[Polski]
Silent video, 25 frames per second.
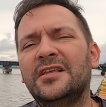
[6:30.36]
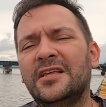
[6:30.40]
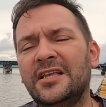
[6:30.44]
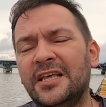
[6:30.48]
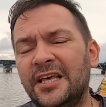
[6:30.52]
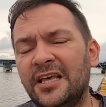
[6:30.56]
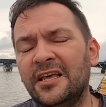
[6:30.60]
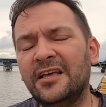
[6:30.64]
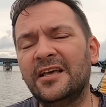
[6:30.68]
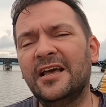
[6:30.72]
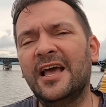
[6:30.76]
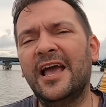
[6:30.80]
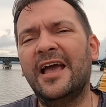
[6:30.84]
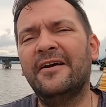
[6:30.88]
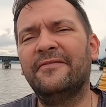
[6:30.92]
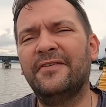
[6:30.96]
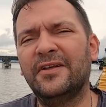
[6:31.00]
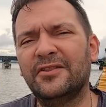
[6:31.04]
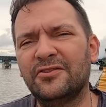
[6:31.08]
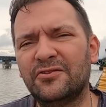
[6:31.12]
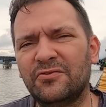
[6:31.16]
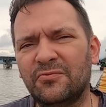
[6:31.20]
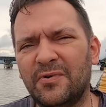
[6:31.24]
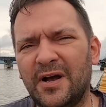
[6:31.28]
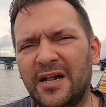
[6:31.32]
I
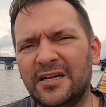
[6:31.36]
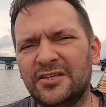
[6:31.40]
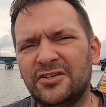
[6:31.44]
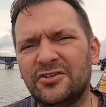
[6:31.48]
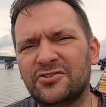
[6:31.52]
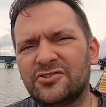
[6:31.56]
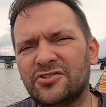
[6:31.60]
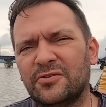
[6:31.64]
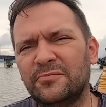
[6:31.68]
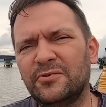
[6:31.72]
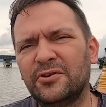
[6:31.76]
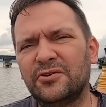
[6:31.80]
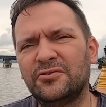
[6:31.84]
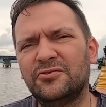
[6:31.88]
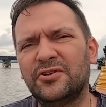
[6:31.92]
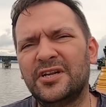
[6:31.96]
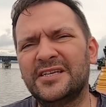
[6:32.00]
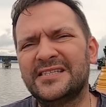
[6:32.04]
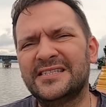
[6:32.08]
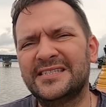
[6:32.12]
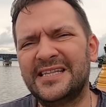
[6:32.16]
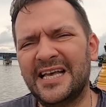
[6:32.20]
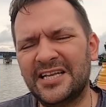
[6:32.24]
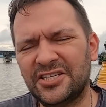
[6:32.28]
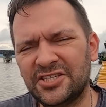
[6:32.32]
ewentualnie osoby,
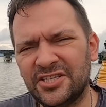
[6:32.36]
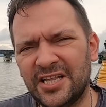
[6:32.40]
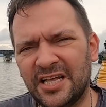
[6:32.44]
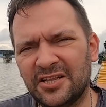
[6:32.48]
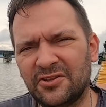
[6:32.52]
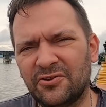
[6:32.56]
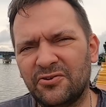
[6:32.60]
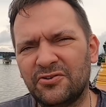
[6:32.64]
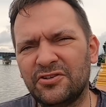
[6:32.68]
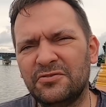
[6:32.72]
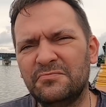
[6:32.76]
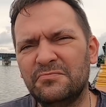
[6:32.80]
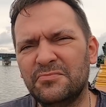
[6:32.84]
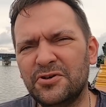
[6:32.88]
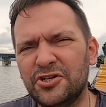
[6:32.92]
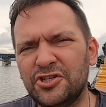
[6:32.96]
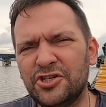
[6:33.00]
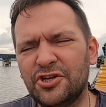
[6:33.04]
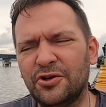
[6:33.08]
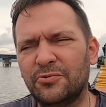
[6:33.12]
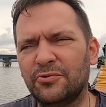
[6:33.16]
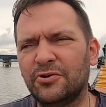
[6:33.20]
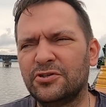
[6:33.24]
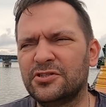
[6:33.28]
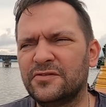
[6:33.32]
które stać na to i
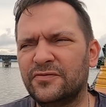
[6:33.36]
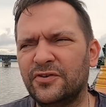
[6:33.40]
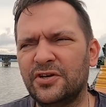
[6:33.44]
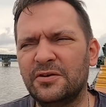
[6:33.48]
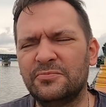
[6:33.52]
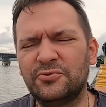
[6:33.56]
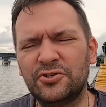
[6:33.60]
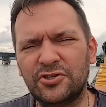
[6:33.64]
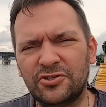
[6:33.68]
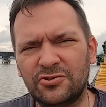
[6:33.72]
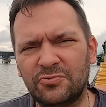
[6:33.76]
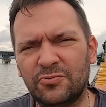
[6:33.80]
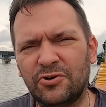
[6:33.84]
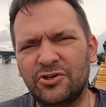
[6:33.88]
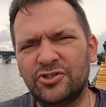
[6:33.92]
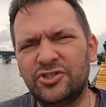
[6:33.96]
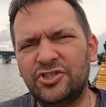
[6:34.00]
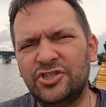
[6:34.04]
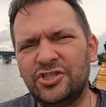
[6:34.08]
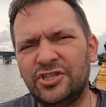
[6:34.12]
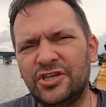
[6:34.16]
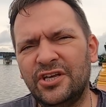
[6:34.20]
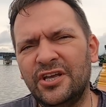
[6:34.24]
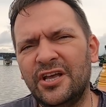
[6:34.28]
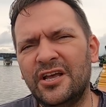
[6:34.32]
myślą o swojej
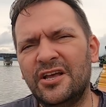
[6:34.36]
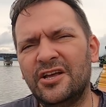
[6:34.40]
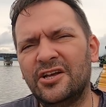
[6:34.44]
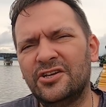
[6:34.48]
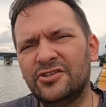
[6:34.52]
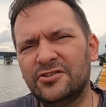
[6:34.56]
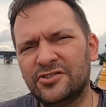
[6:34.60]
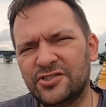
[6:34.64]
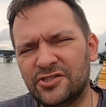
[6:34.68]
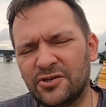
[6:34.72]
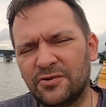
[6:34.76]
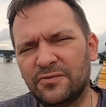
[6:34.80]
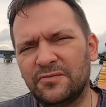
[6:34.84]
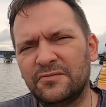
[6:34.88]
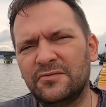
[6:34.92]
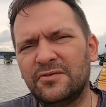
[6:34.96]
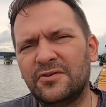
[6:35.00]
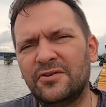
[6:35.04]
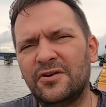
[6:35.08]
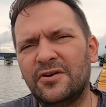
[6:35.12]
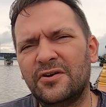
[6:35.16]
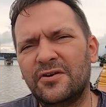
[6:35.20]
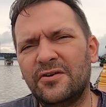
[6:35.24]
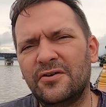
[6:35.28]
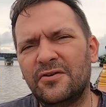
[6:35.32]
przyszłości, są
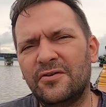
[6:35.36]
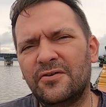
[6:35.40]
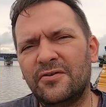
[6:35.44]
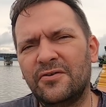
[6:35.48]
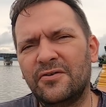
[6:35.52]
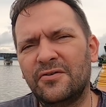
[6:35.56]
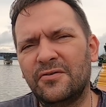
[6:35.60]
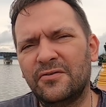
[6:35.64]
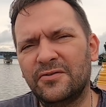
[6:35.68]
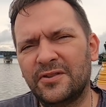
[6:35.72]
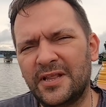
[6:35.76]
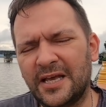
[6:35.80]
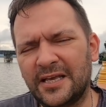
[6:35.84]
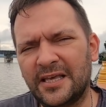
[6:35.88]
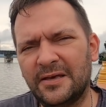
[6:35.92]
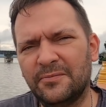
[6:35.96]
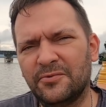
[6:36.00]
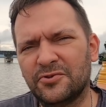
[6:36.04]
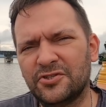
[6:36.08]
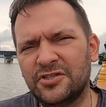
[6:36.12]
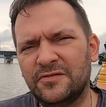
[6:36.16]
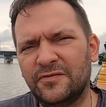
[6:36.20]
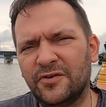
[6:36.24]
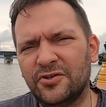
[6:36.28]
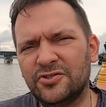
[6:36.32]
takie
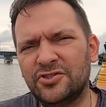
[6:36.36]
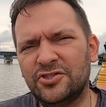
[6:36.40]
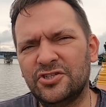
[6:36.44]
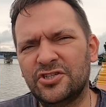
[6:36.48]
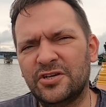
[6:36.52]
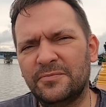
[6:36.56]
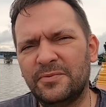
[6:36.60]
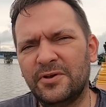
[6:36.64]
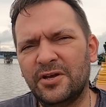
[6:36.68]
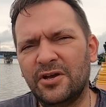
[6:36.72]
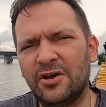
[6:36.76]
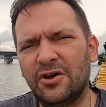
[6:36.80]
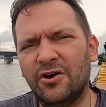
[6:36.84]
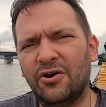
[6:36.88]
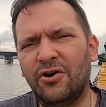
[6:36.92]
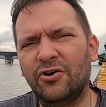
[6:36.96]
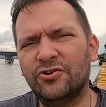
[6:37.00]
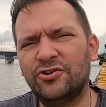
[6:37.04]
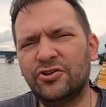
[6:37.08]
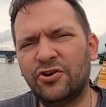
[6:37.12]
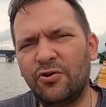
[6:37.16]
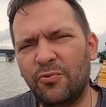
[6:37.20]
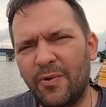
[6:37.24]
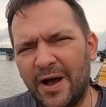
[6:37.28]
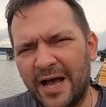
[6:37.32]
możliwości, żeby
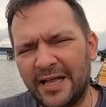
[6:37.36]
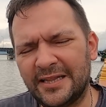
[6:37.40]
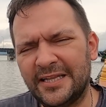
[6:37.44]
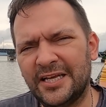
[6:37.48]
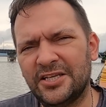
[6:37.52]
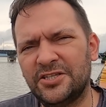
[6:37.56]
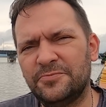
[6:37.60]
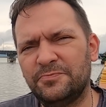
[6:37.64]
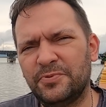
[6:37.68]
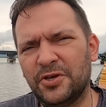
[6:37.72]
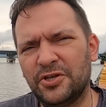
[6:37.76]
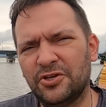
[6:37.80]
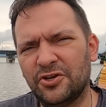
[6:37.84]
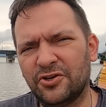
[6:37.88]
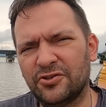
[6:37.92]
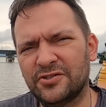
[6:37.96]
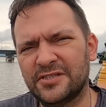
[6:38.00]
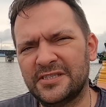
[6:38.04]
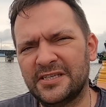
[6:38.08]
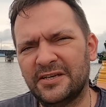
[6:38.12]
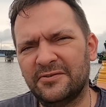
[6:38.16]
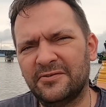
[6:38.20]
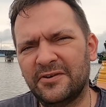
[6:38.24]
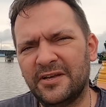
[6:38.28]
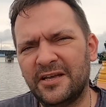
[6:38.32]
odkładać
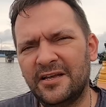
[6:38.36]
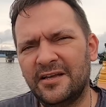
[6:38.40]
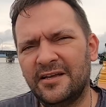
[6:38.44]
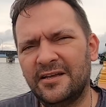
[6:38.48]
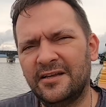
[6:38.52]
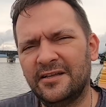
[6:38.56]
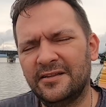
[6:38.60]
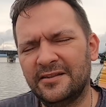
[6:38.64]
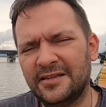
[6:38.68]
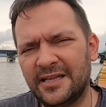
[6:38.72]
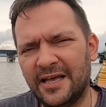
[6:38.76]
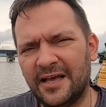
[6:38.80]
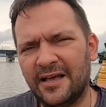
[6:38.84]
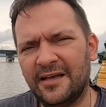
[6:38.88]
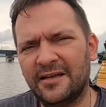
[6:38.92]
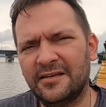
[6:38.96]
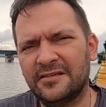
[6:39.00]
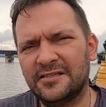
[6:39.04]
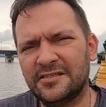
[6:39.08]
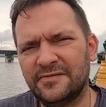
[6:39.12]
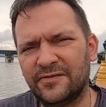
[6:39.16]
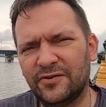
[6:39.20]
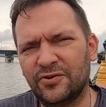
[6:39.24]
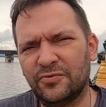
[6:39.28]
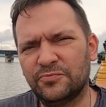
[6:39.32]
pieniądze na
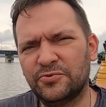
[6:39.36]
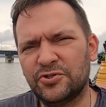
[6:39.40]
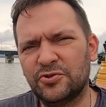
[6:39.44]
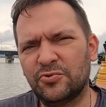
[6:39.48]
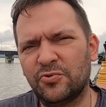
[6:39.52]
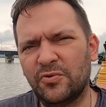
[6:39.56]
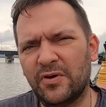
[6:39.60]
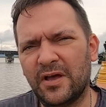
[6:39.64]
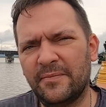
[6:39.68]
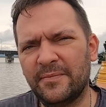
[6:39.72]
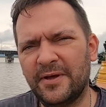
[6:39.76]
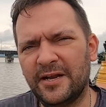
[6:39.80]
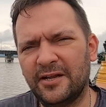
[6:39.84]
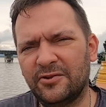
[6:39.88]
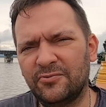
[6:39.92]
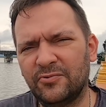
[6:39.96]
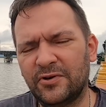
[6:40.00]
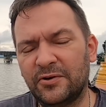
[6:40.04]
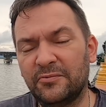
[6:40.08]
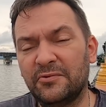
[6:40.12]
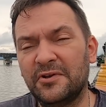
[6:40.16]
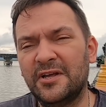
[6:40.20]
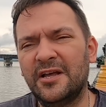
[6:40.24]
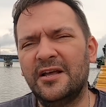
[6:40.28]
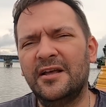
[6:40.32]
swoją przyszłą
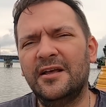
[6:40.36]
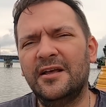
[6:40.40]
emeryturę.